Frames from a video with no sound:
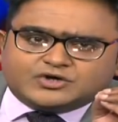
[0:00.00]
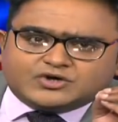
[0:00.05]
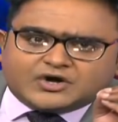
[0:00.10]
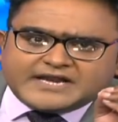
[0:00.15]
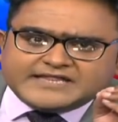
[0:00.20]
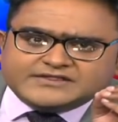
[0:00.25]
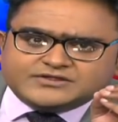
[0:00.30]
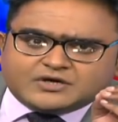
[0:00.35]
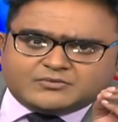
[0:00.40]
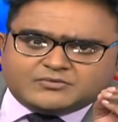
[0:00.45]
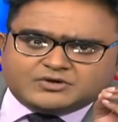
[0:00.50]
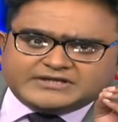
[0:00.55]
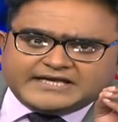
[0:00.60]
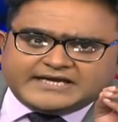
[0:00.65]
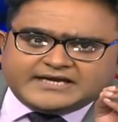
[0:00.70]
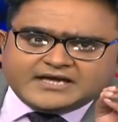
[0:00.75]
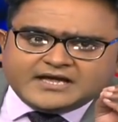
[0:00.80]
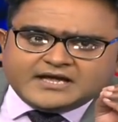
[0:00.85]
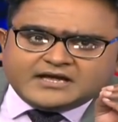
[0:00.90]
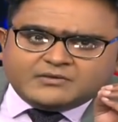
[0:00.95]
নরেন্দ্র
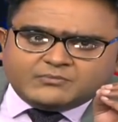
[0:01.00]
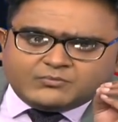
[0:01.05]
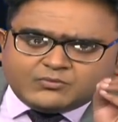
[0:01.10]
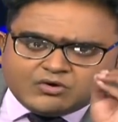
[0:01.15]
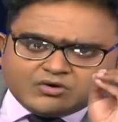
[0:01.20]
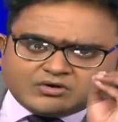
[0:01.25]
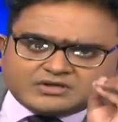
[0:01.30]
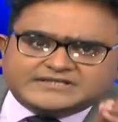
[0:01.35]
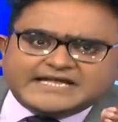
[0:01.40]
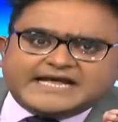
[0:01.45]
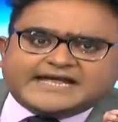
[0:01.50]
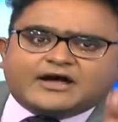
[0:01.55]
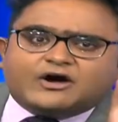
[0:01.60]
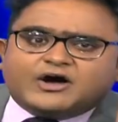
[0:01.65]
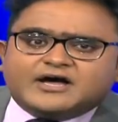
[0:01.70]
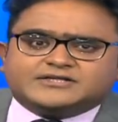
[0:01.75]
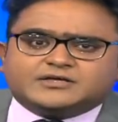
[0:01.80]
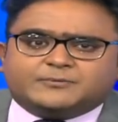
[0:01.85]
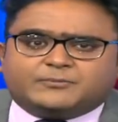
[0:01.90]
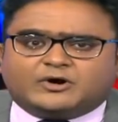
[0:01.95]
মোদীর মুখ দেখে
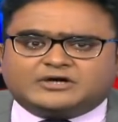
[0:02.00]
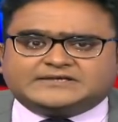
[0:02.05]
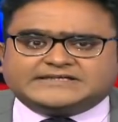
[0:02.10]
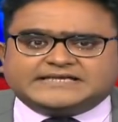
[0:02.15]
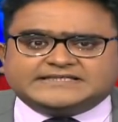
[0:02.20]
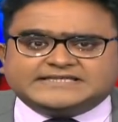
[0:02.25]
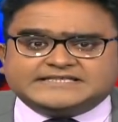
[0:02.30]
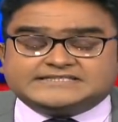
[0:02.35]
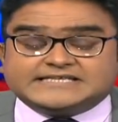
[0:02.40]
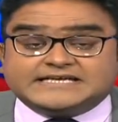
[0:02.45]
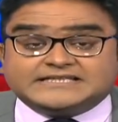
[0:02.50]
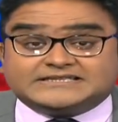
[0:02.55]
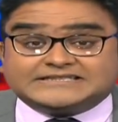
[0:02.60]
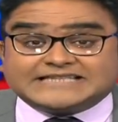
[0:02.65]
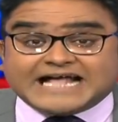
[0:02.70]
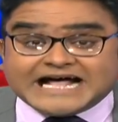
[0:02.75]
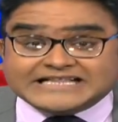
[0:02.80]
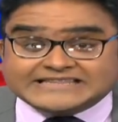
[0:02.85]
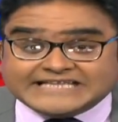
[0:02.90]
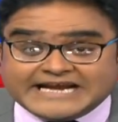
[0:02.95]
হয়তো ভোটটা দিচ্ছেন
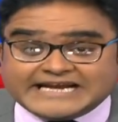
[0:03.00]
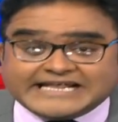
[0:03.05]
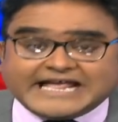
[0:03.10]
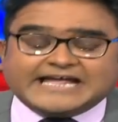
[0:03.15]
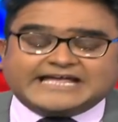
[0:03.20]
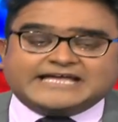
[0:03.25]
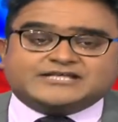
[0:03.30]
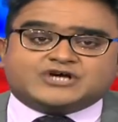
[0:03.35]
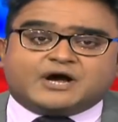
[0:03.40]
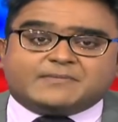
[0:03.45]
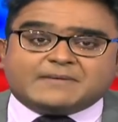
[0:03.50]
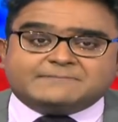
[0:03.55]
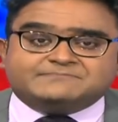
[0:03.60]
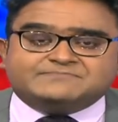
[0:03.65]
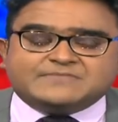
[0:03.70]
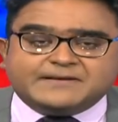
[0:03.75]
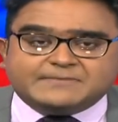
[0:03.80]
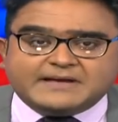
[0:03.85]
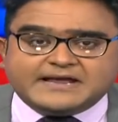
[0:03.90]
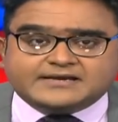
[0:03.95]
তাদেরকে কি জবাব
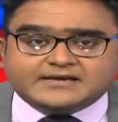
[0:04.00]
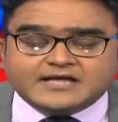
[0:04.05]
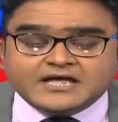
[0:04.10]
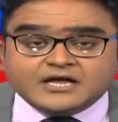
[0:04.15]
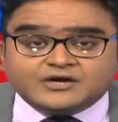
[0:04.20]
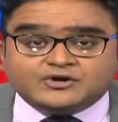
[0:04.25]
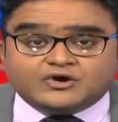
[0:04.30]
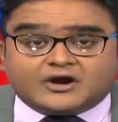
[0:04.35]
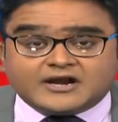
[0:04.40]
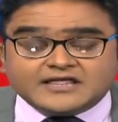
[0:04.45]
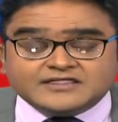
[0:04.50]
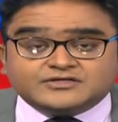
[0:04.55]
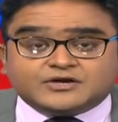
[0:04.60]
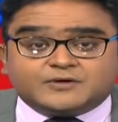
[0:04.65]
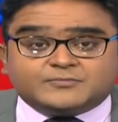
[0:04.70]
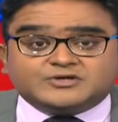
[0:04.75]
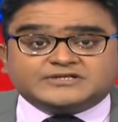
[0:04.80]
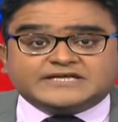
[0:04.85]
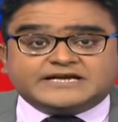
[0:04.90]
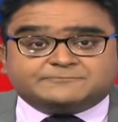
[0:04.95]
দেবেন নরেন্দ্র
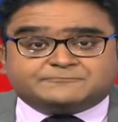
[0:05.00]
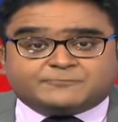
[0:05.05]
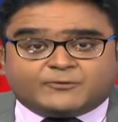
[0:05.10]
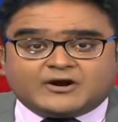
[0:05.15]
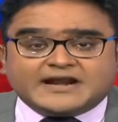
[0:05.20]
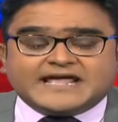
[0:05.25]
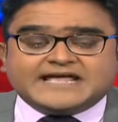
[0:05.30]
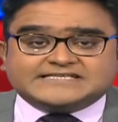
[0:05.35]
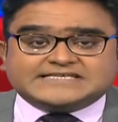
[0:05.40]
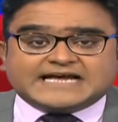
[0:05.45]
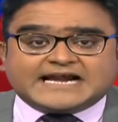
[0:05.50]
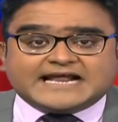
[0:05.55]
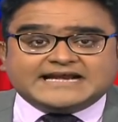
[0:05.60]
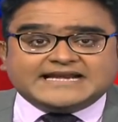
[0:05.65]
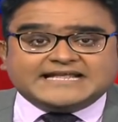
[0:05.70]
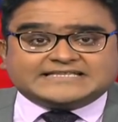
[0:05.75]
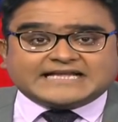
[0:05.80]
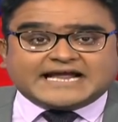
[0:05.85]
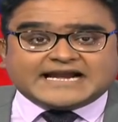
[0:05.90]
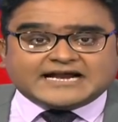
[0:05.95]
মোদীর পরে যারা
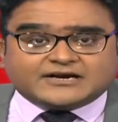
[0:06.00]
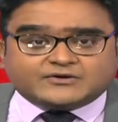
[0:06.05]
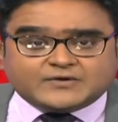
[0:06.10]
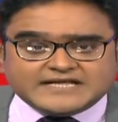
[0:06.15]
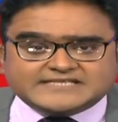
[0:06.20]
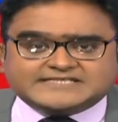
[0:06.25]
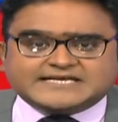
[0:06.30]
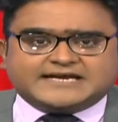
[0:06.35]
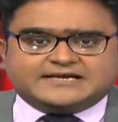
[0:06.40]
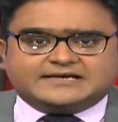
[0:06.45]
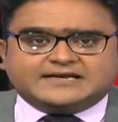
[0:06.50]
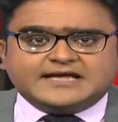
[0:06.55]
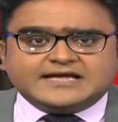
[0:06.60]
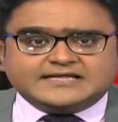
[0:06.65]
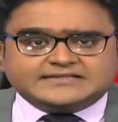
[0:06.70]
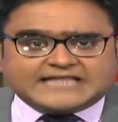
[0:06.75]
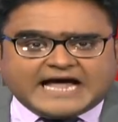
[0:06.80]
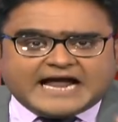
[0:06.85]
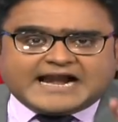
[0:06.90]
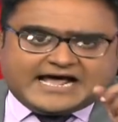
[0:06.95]
নেতারা রয়েছেন
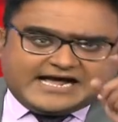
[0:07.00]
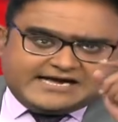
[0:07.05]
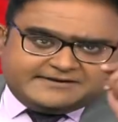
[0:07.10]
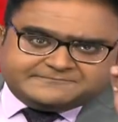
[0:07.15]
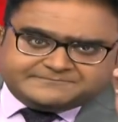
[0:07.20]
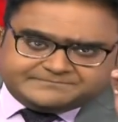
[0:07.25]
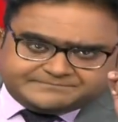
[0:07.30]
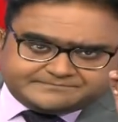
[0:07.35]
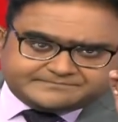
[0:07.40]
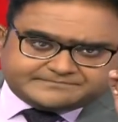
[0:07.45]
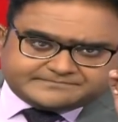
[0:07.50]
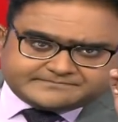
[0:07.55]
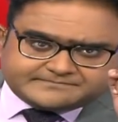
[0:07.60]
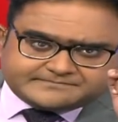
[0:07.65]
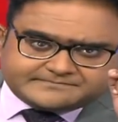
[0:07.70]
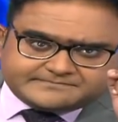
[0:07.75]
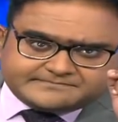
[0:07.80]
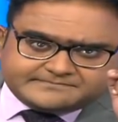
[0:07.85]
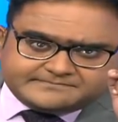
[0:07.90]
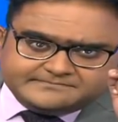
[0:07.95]
তারা
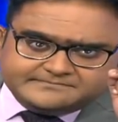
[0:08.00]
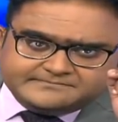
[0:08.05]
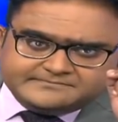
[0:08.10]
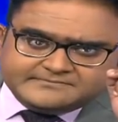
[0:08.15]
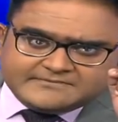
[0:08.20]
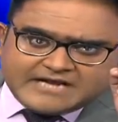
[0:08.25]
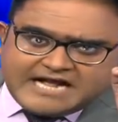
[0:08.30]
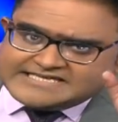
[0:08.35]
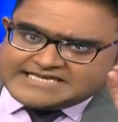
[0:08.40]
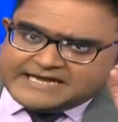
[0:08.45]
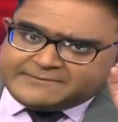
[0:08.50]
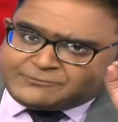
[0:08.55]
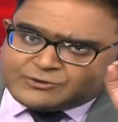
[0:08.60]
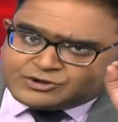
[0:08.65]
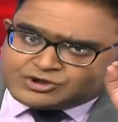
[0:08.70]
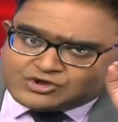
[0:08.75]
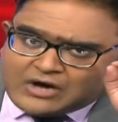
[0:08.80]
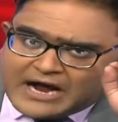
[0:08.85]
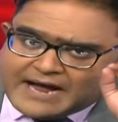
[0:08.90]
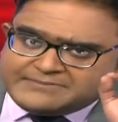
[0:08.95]
আজ এই
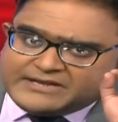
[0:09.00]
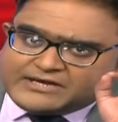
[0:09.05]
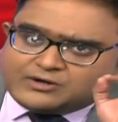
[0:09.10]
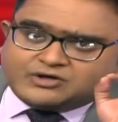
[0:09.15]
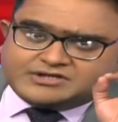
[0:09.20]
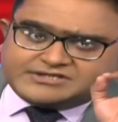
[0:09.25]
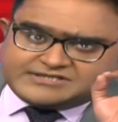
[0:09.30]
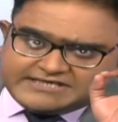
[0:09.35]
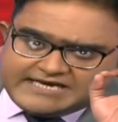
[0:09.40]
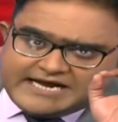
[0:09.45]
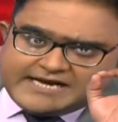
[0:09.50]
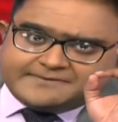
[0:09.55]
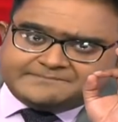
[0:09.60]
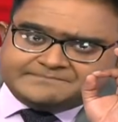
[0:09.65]
প্রশ্ন আমি করছি না